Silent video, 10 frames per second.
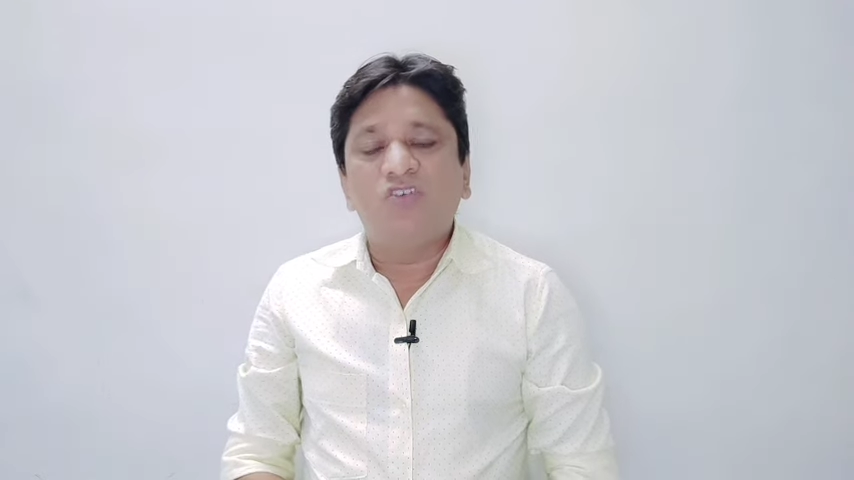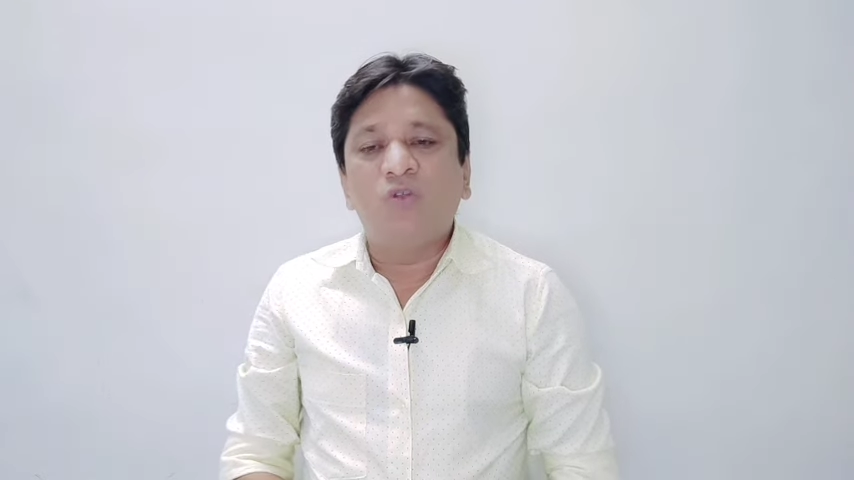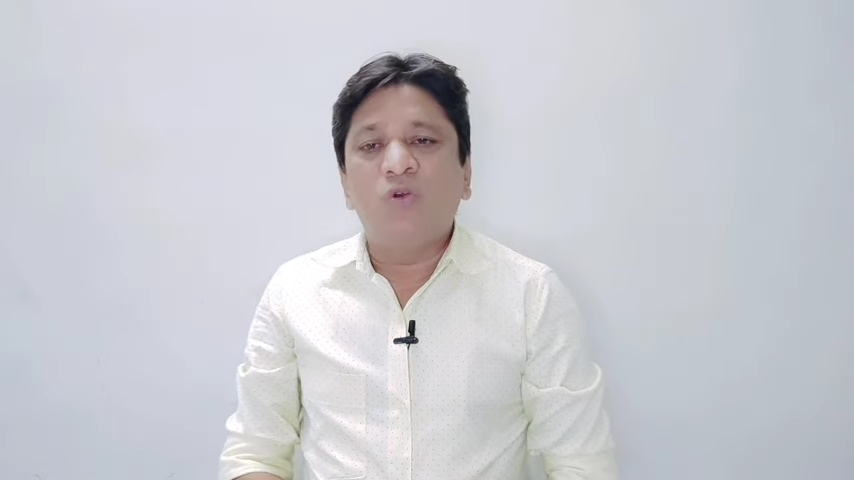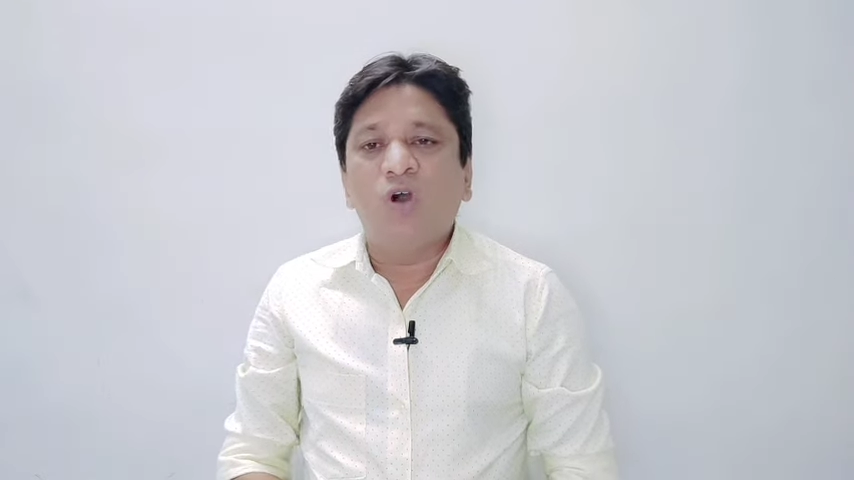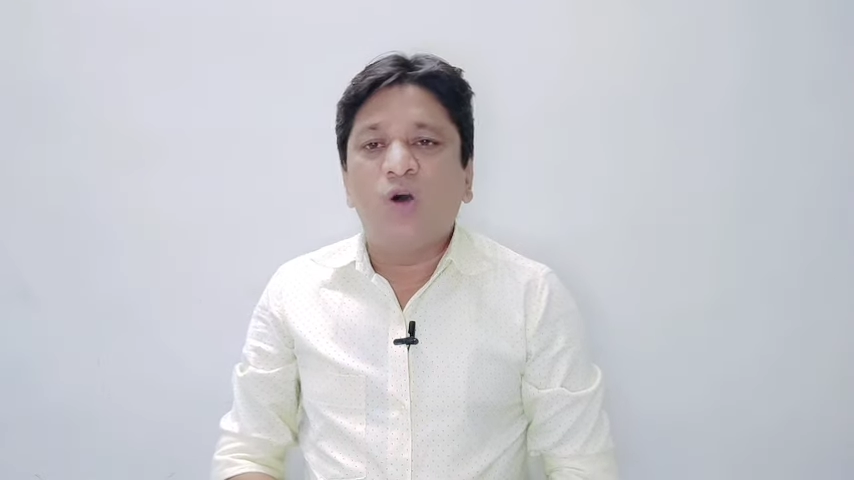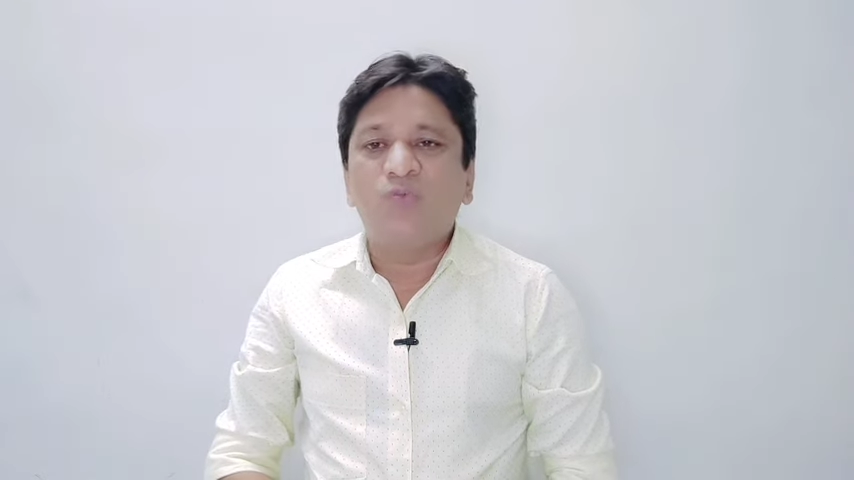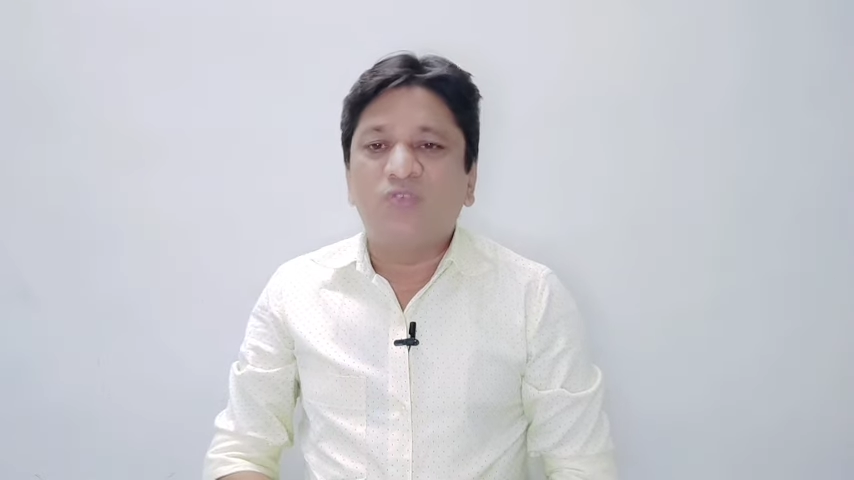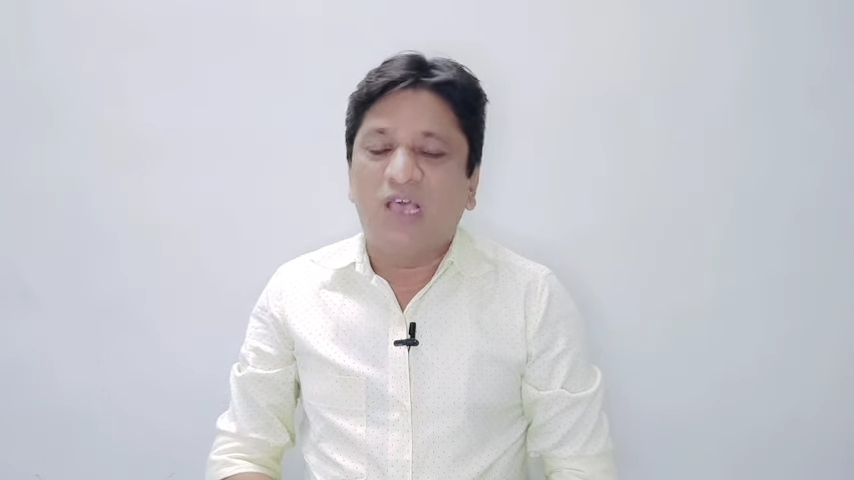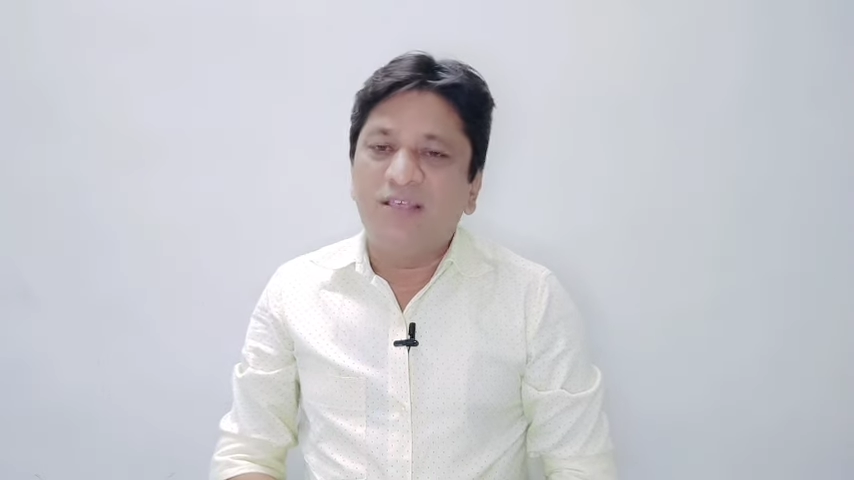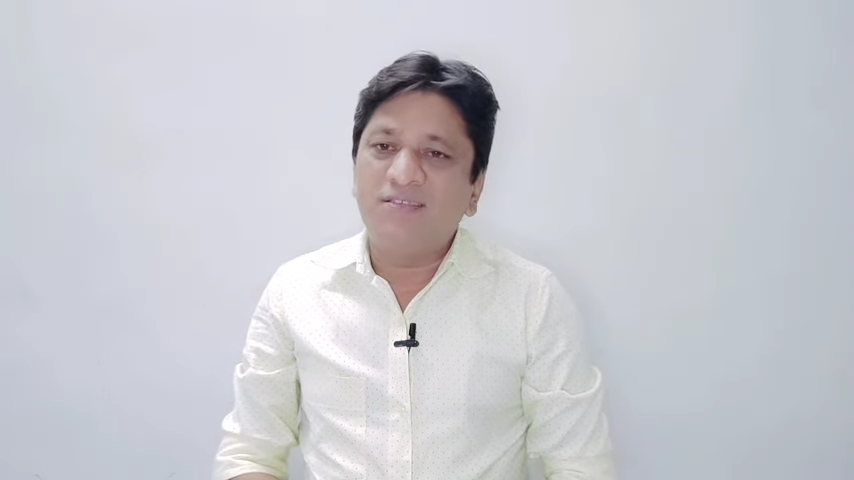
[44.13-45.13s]
जिनको अब
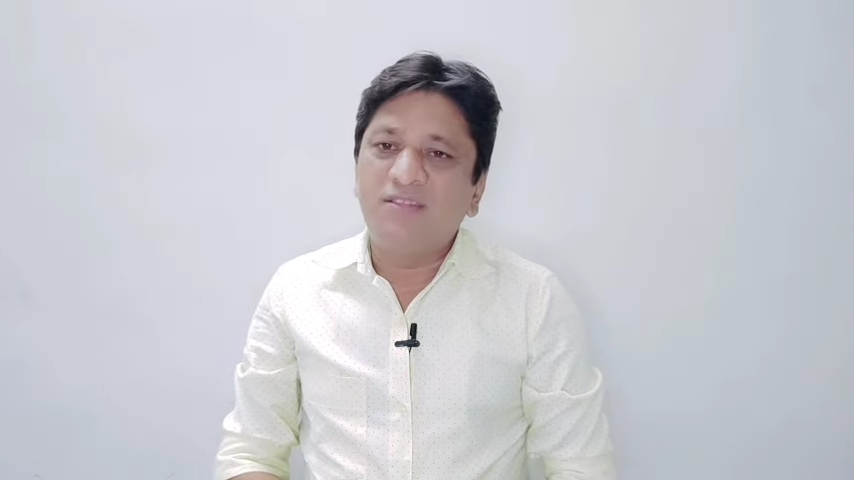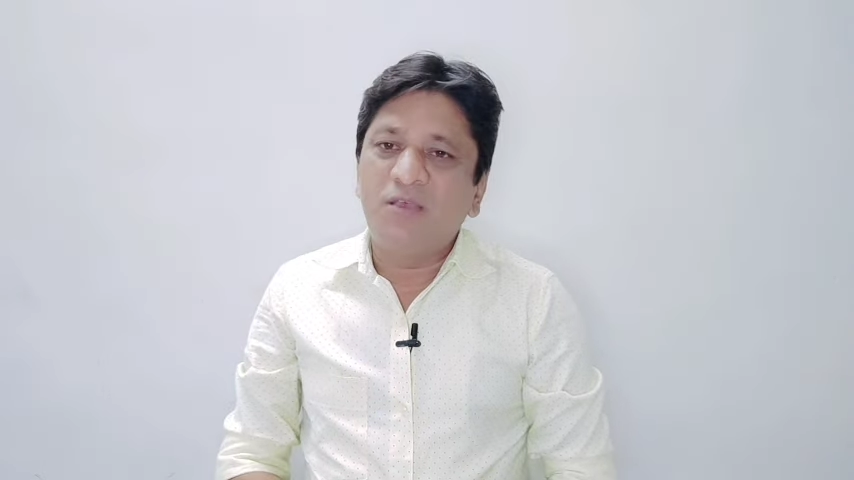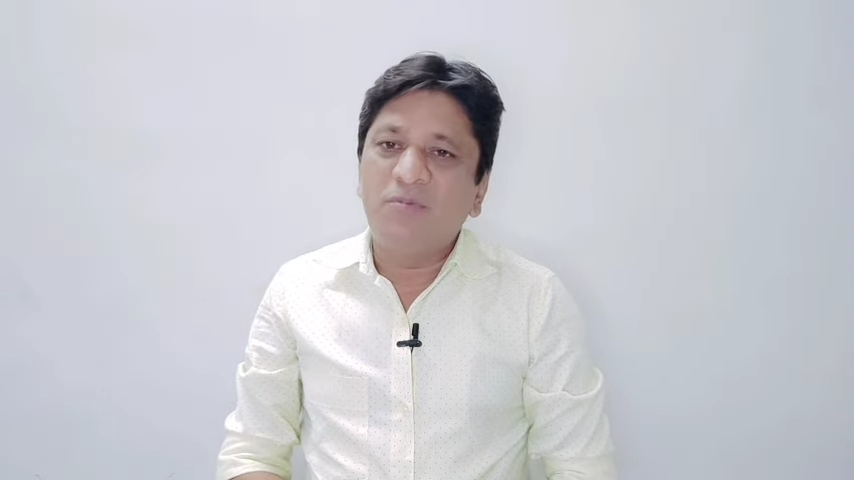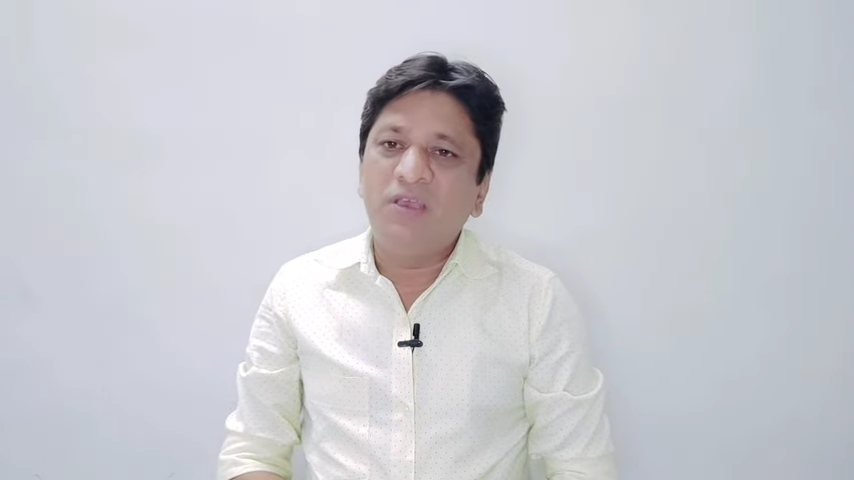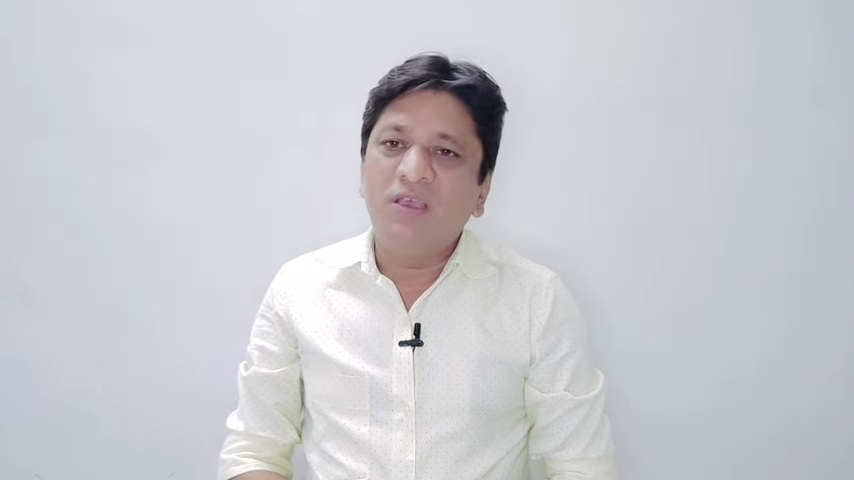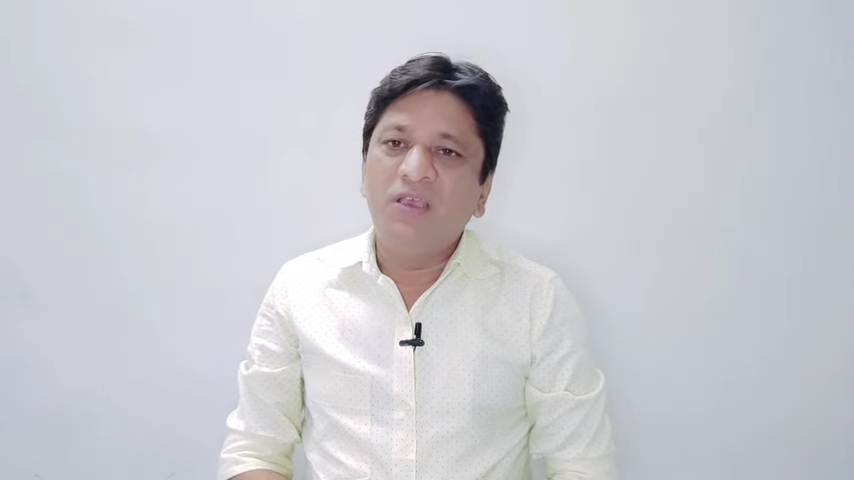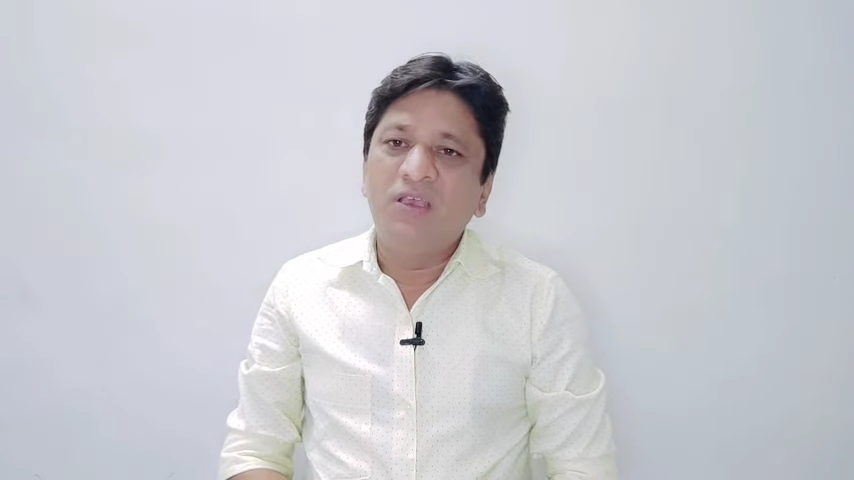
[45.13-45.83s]
साइंस ने भी